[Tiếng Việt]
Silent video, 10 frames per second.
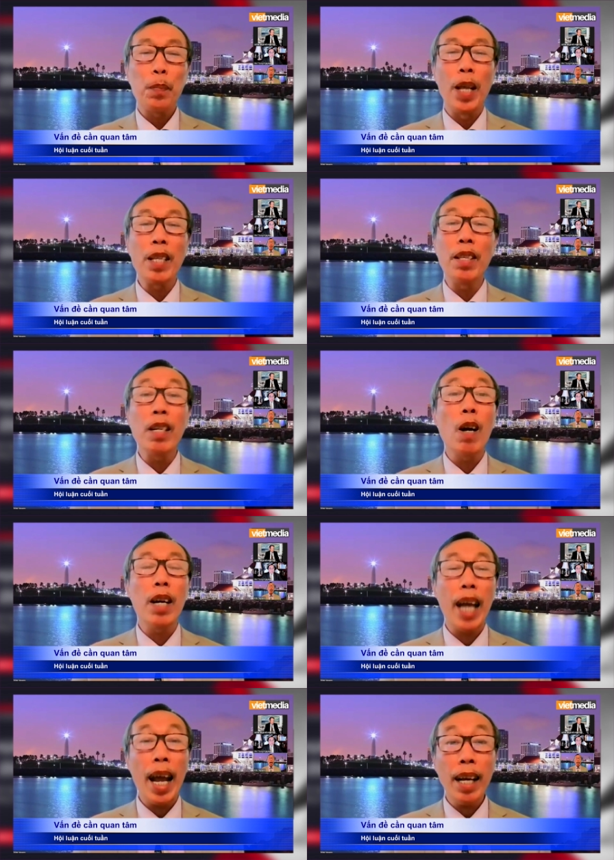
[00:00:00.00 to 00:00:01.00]
để cho những
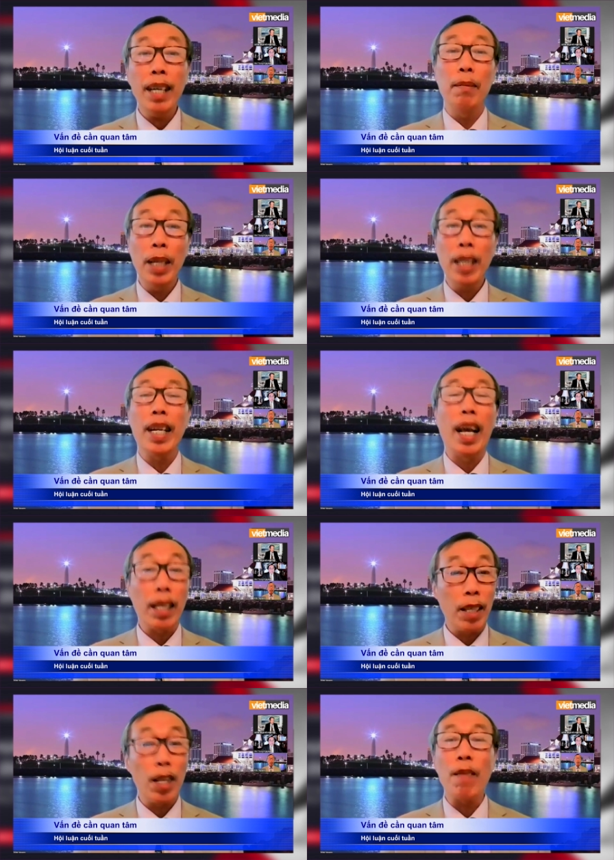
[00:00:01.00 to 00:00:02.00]
con khác á, biết
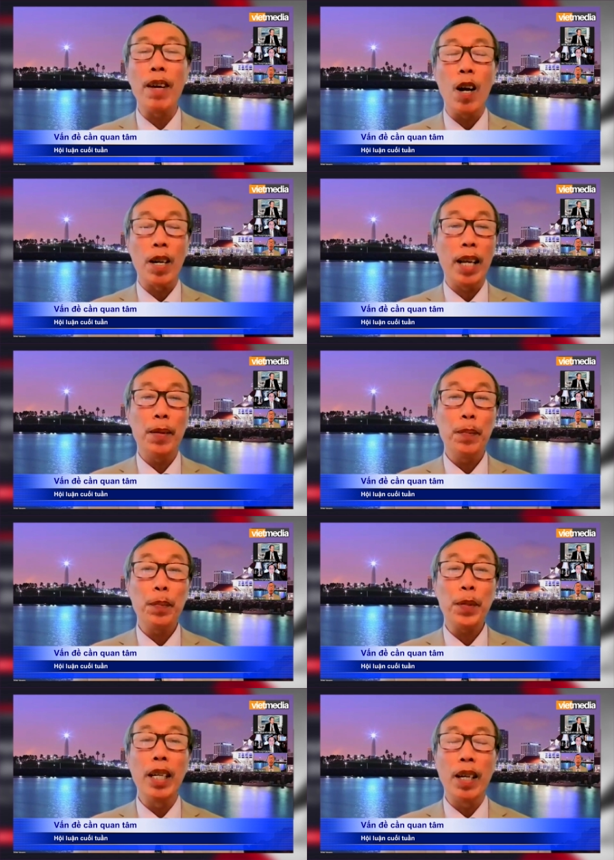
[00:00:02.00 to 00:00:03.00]
là nó vẫn còn đây
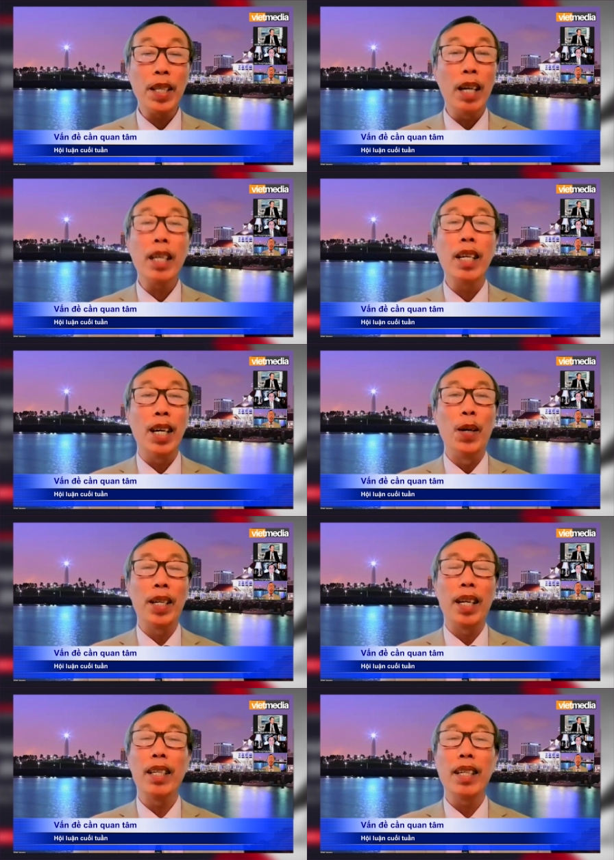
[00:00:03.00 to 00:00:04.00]
chứ đừng có nhân cái cơ hội
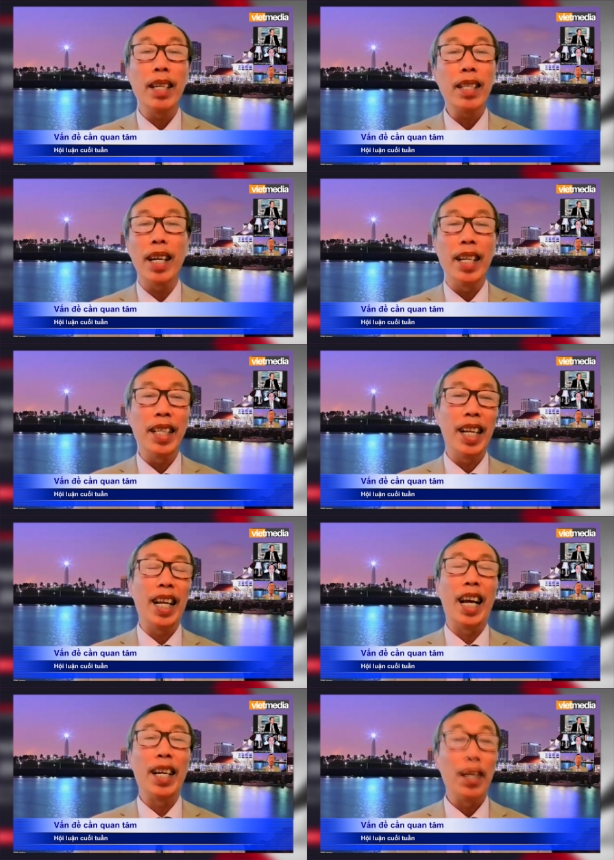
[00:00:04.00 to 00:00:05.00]
này kênh kênh hay
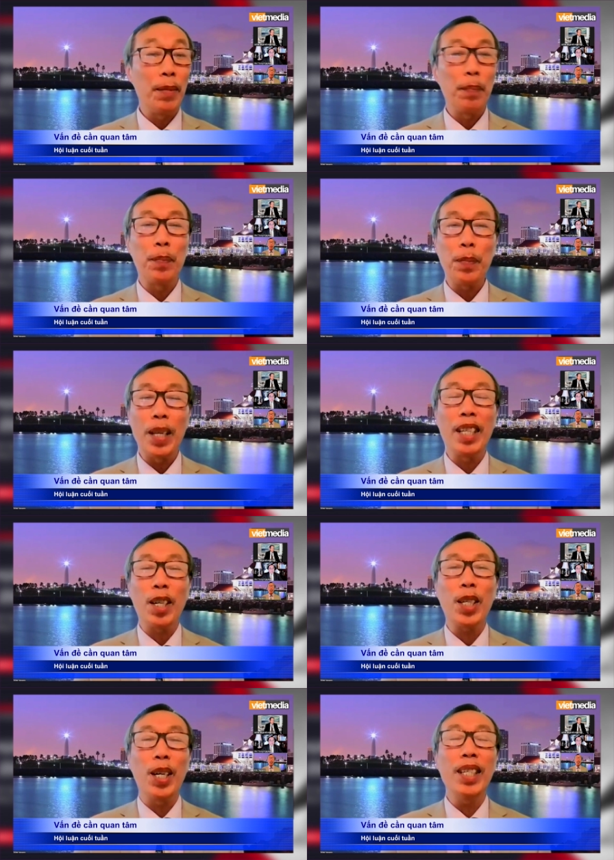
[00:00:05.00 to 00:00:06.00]
là à,
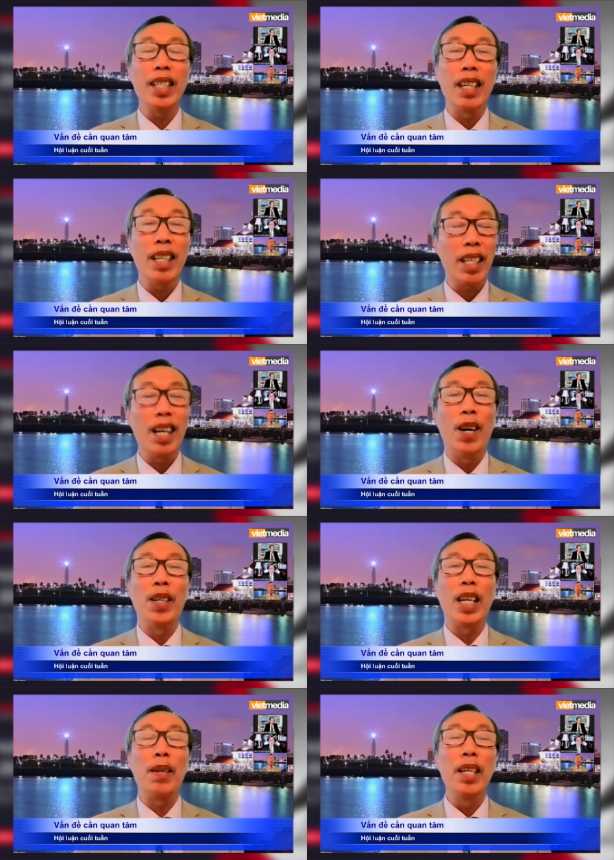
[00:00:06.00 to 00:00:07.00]
chó sói gì những cái cơ
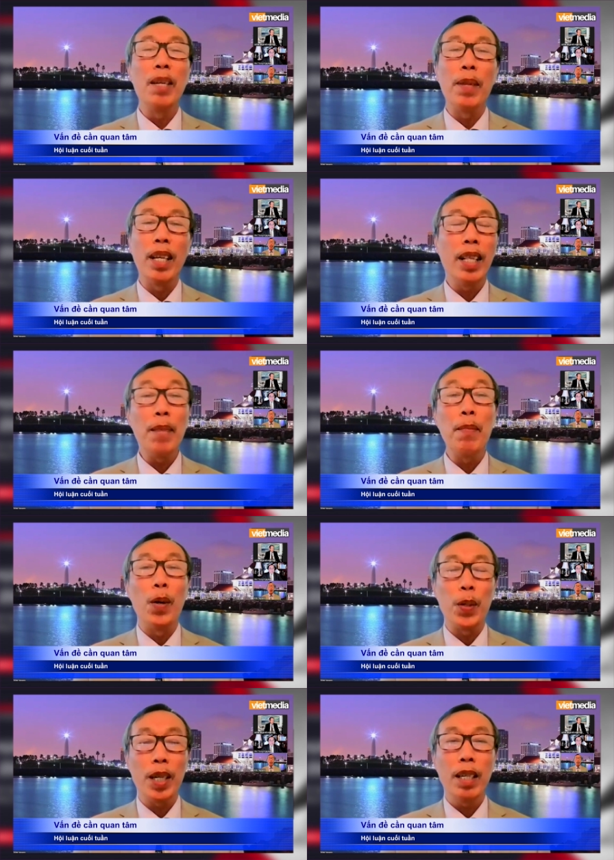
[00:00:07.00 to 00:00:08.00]
hội này mà để lấy
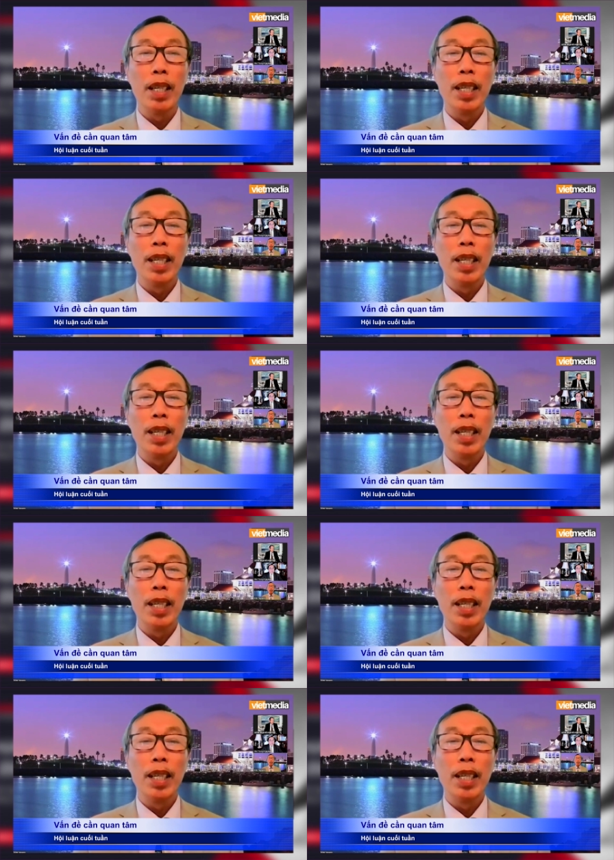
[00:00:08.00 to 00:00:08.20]
mồi của nó